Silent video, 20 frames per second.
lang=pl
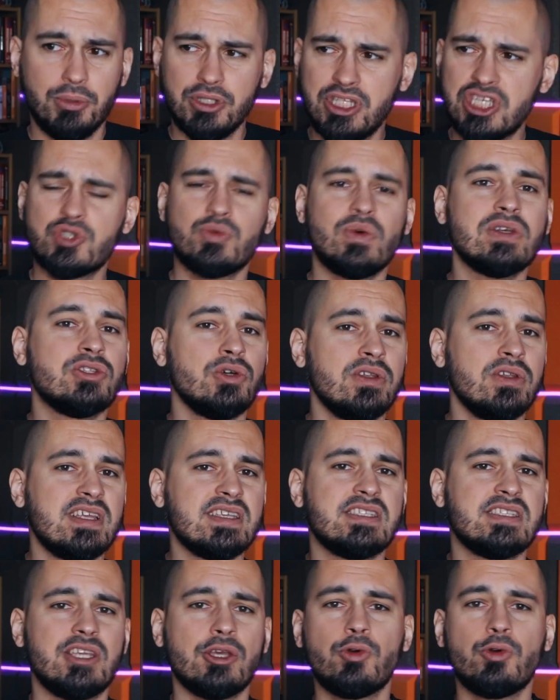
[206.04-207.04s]
Podeszła do
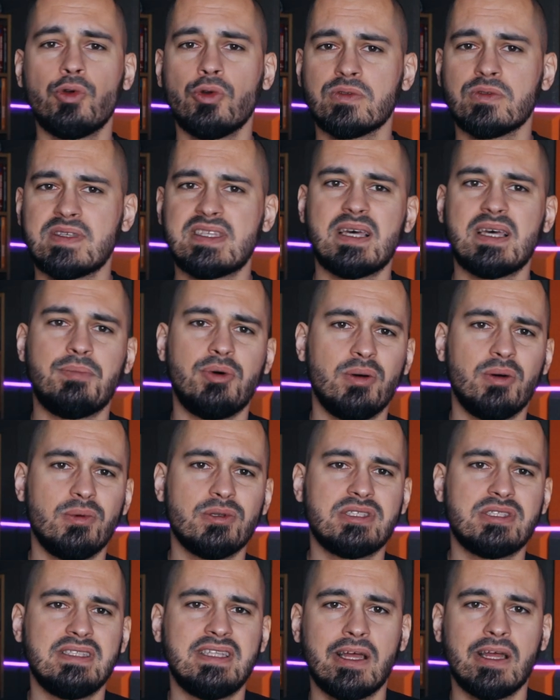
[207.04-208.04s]
nas dziękując za
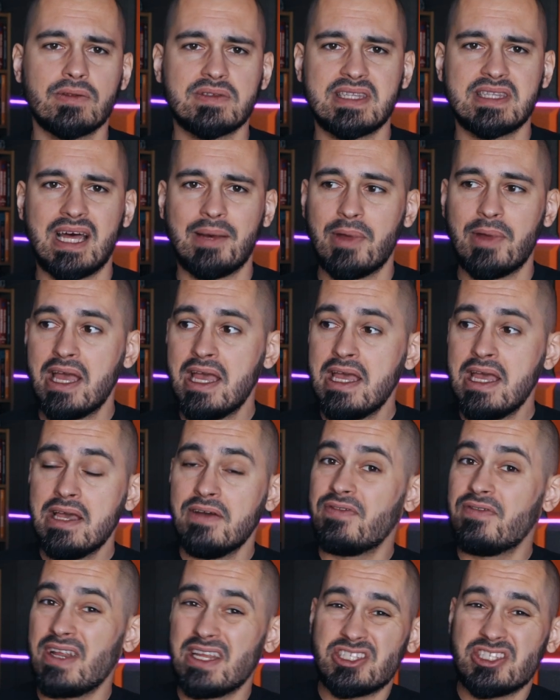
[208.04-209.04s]
pomoc i dając nam
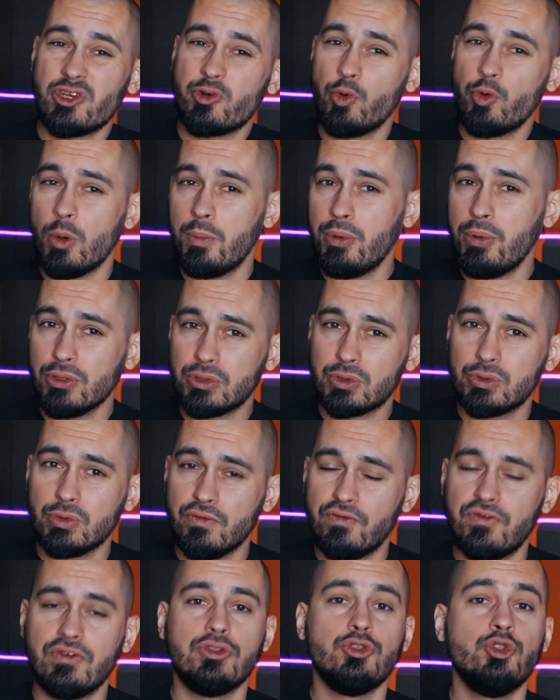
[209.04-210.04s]
w razie
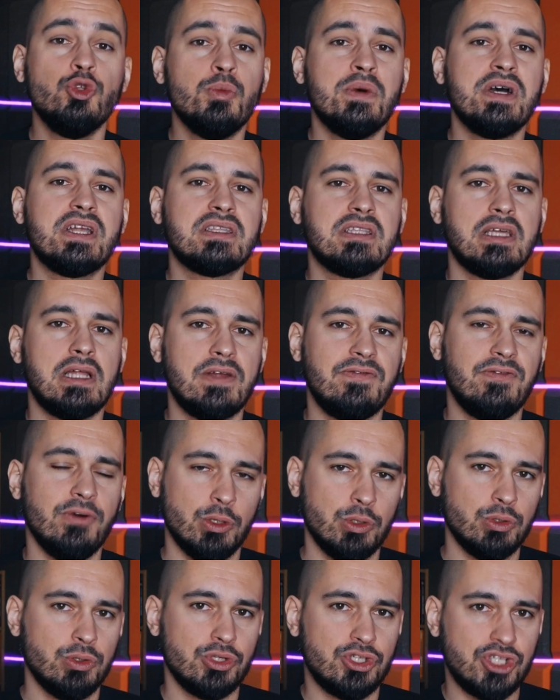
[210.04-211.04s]
kłopotów numer
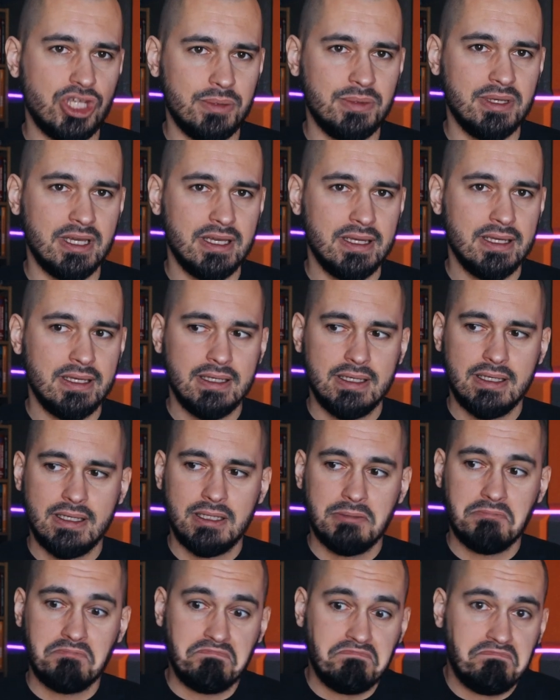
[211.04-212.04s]
telefonu do siebie.
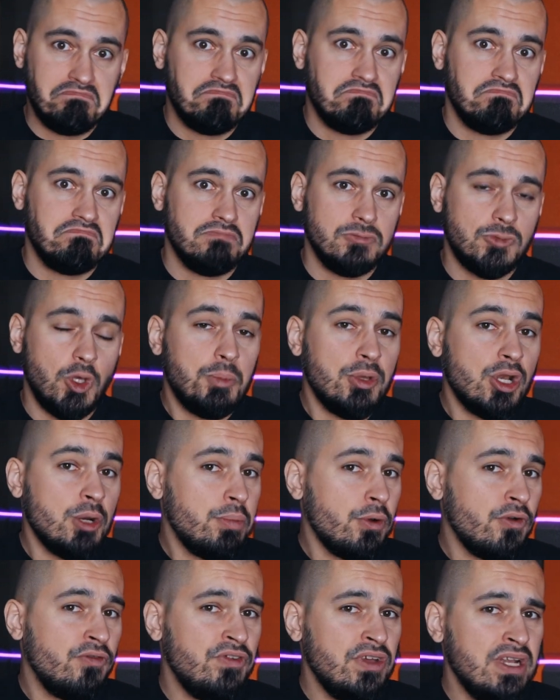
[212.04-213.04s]

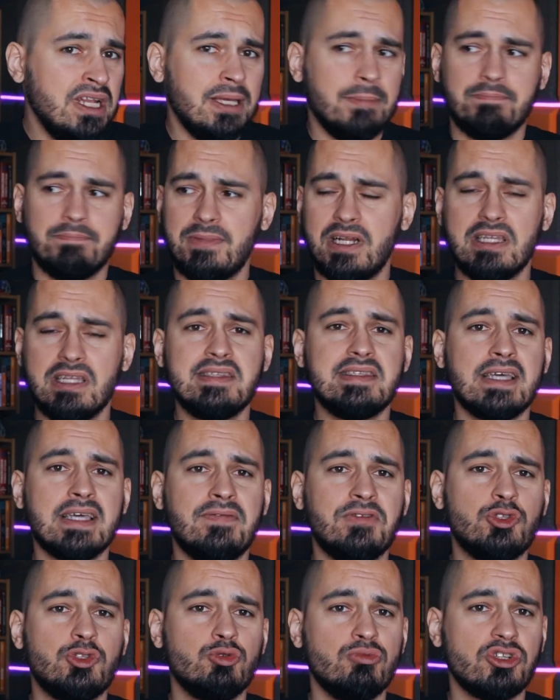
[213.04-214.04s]
Dopiero po chwili
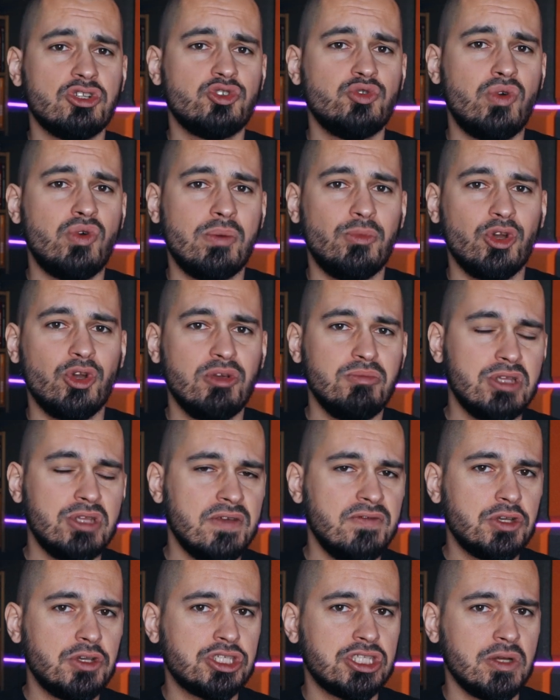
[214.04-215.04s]
Alicja wytłumaczyła moim
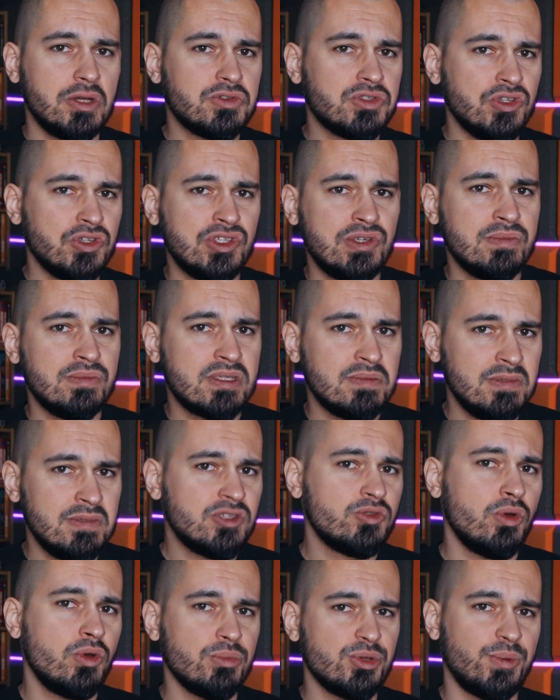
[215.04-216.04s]
niewykształconym
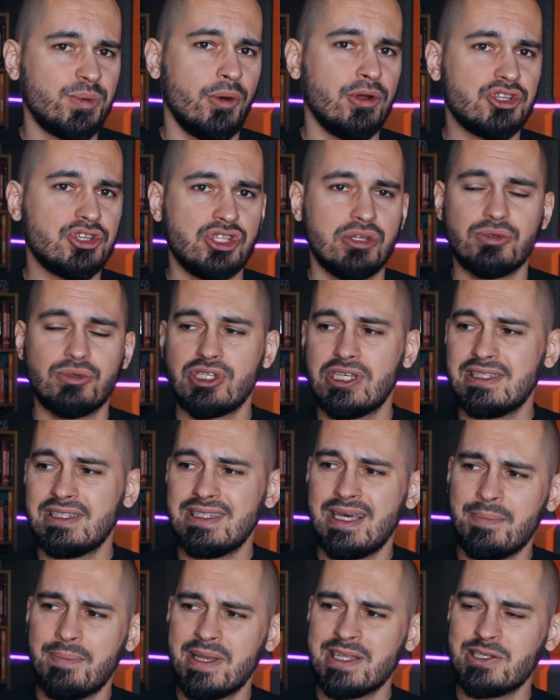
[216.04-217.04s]
zmysłom społecznym, że
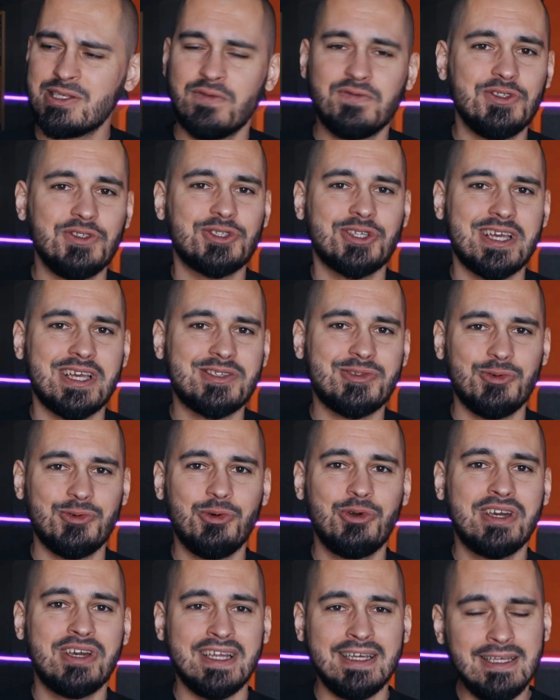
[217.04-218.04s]
ta pracowniczka jest
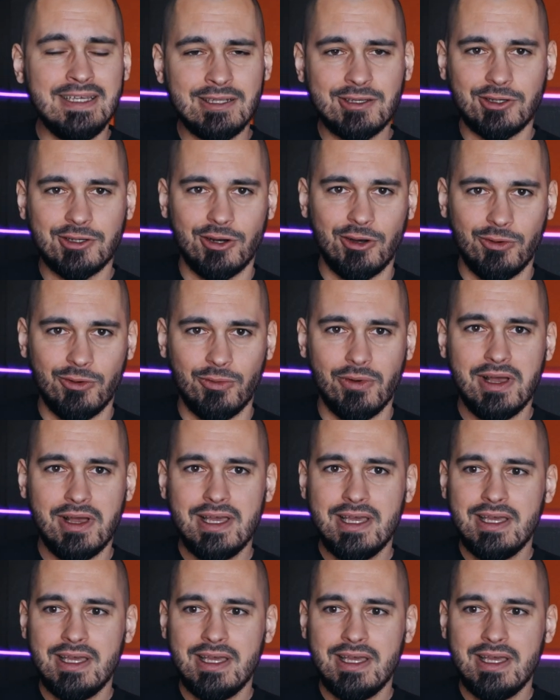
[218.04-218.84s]
Ukrainką